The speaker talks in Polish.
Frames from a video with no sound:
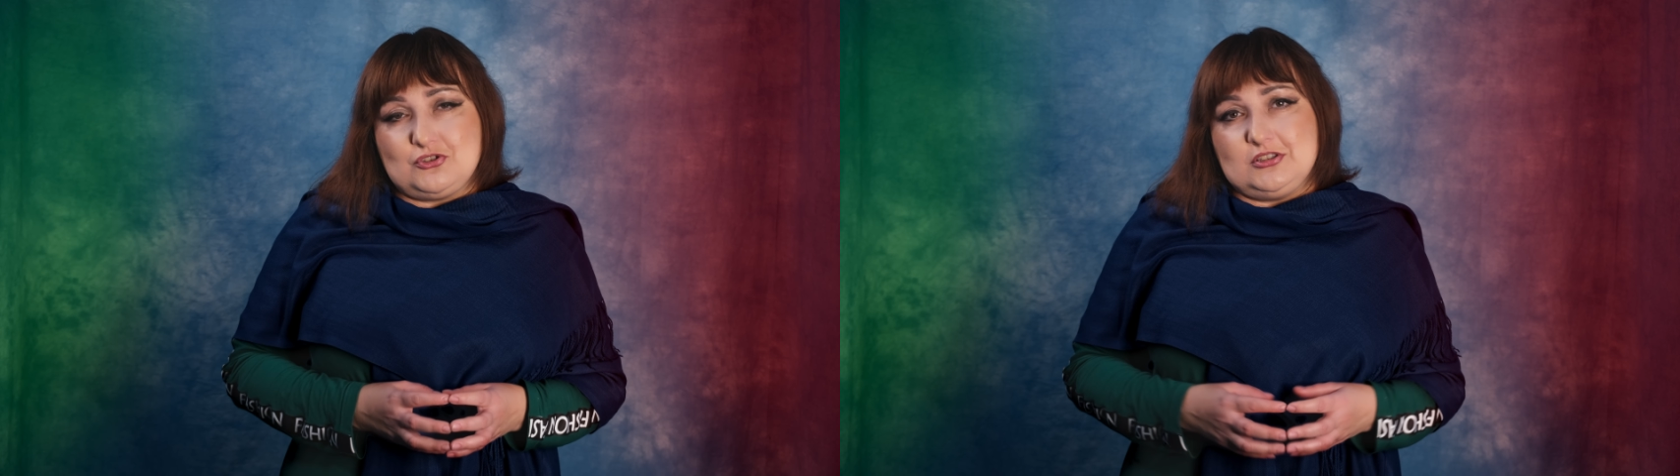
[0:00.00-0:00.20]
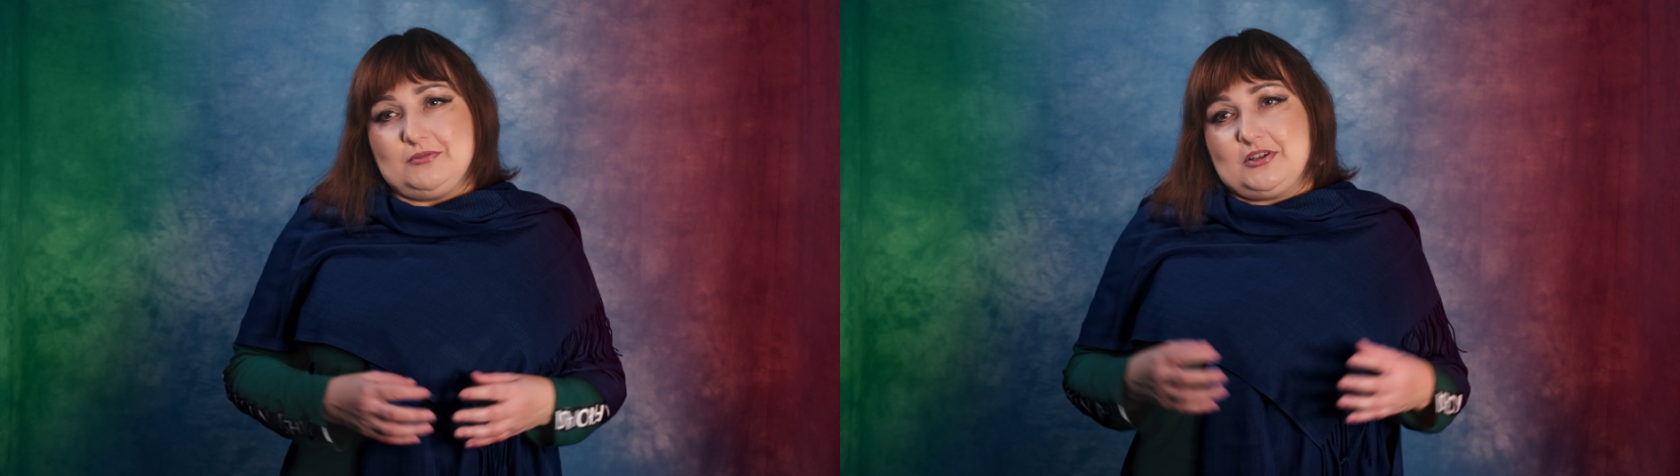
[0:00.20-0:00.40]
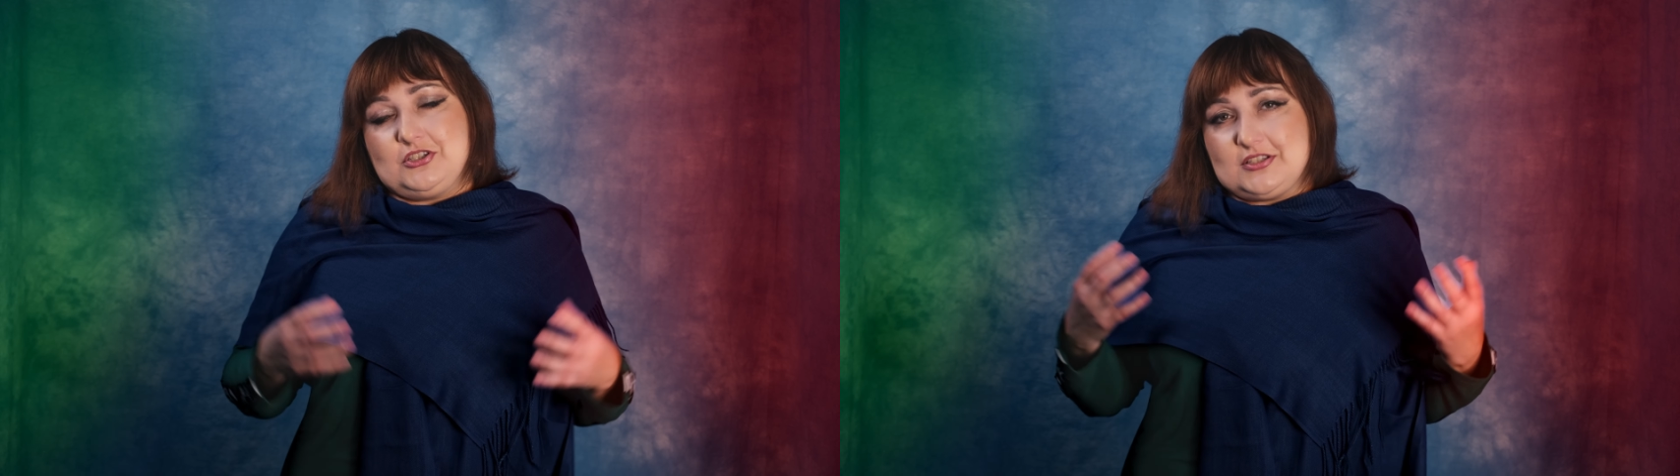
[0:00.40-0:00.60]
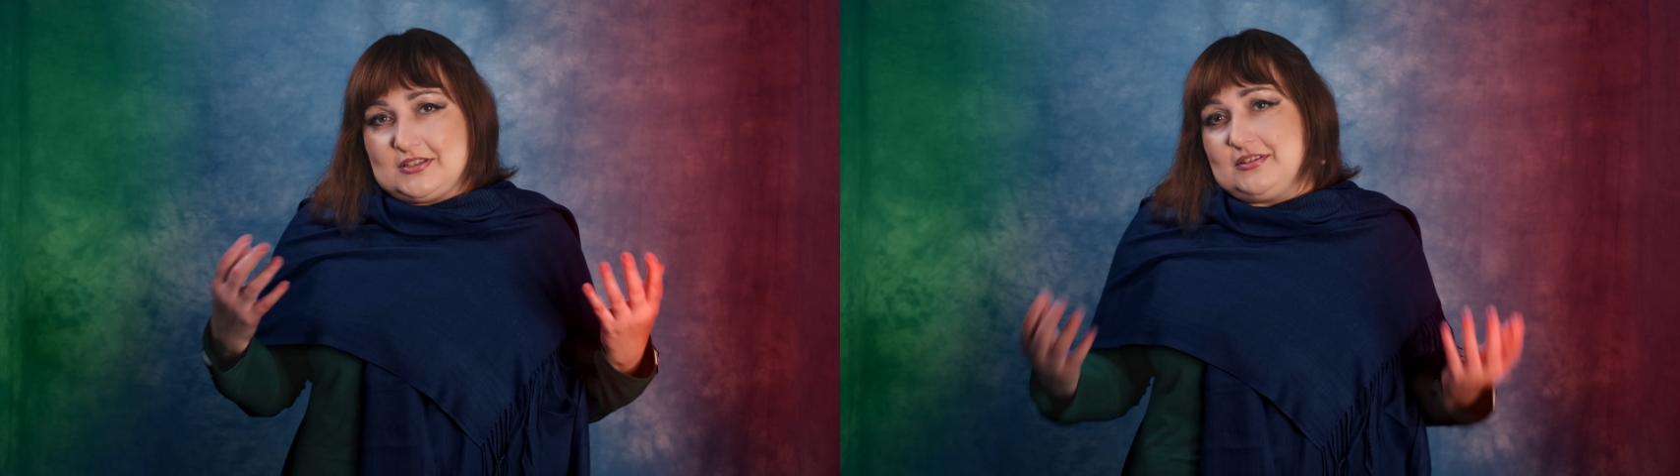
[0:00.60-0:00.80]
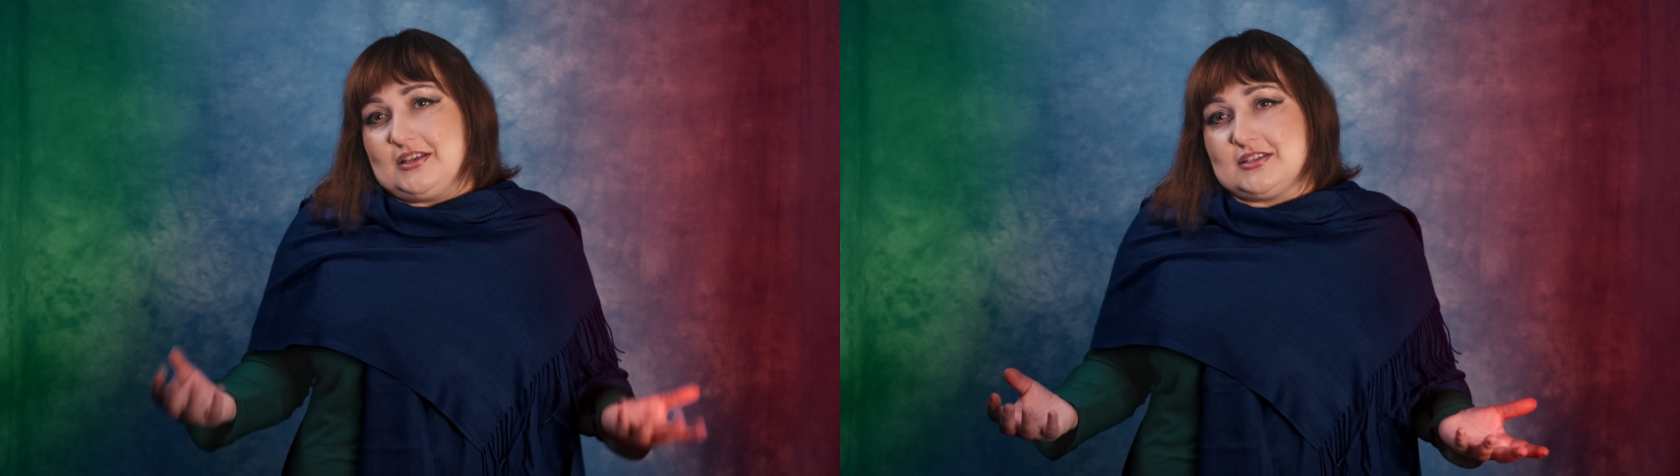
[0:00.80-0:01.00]
czyli właśnie
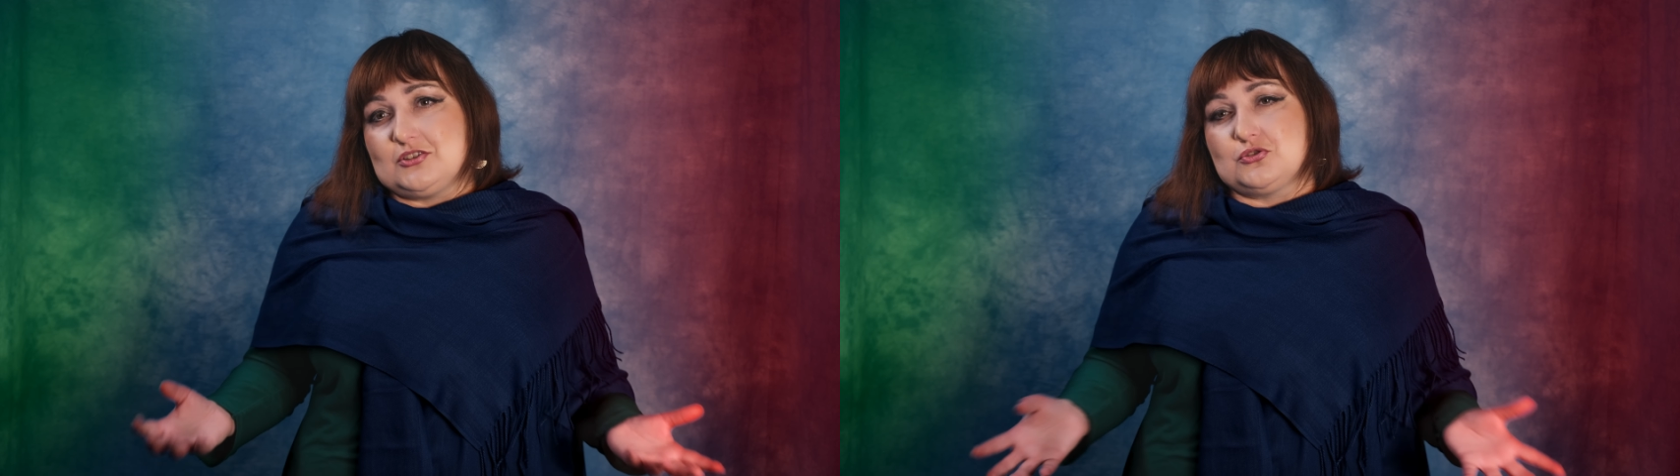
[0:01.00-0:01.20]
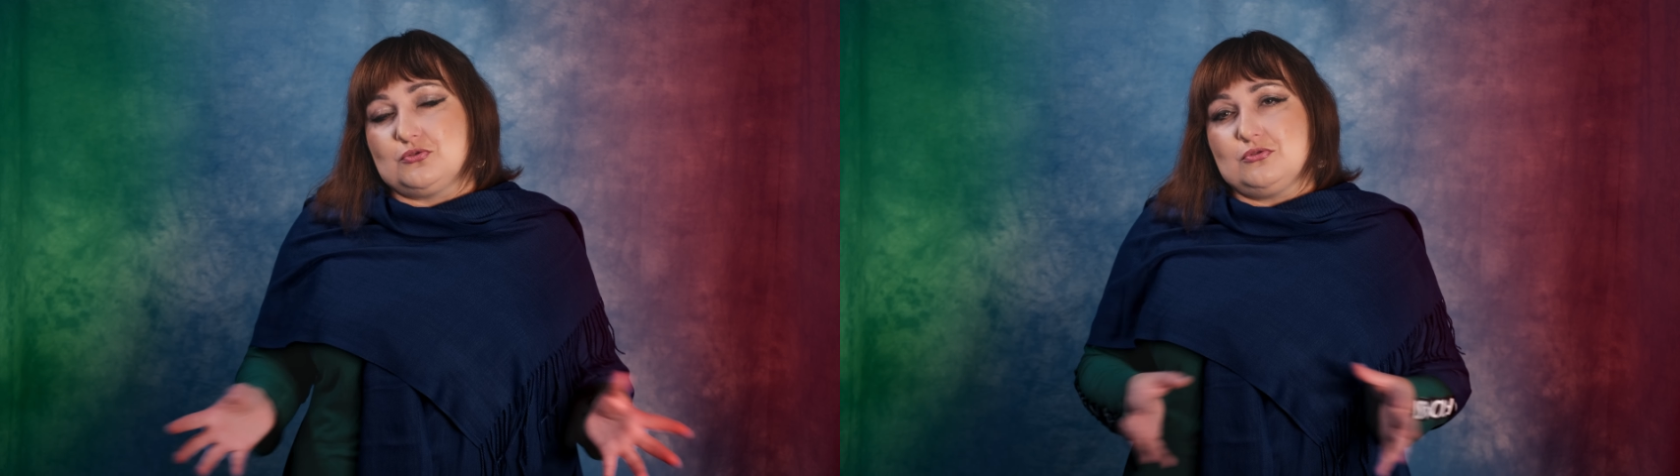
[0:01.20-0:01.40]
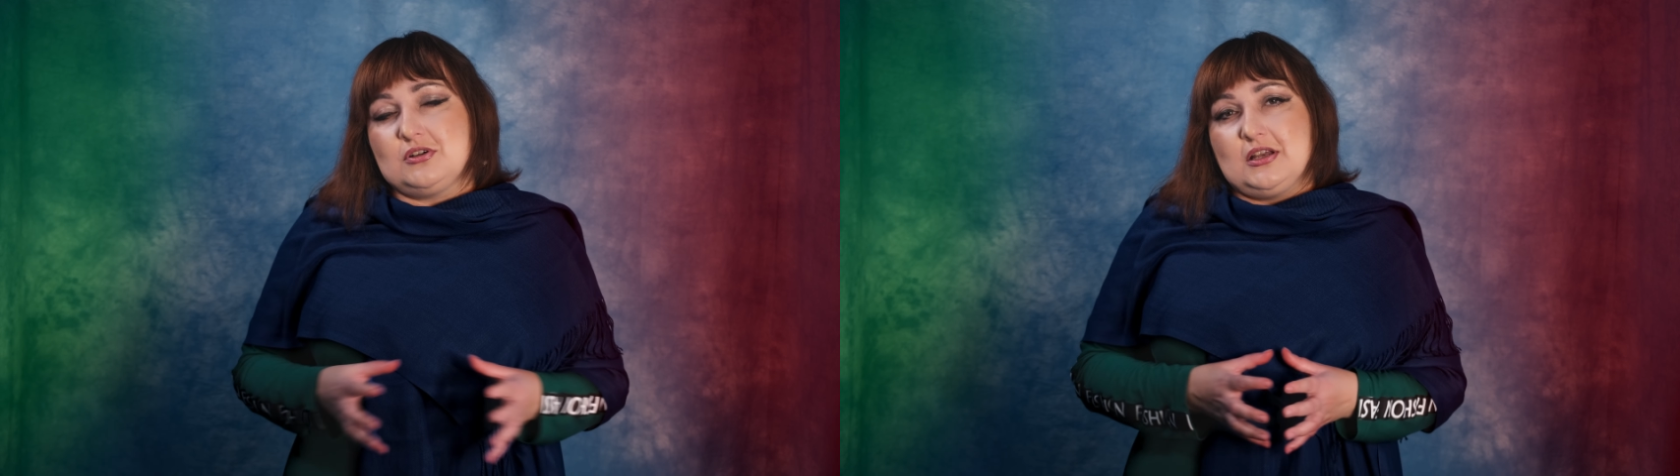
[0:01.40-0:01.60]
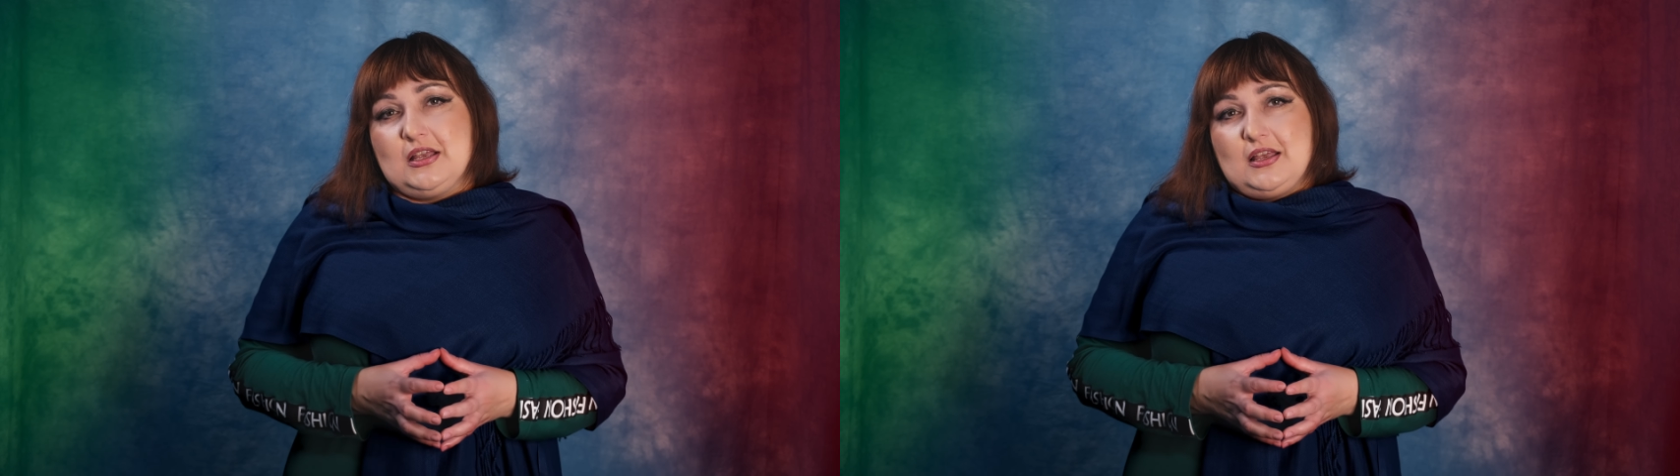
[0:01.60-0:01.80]
synteza sztuk,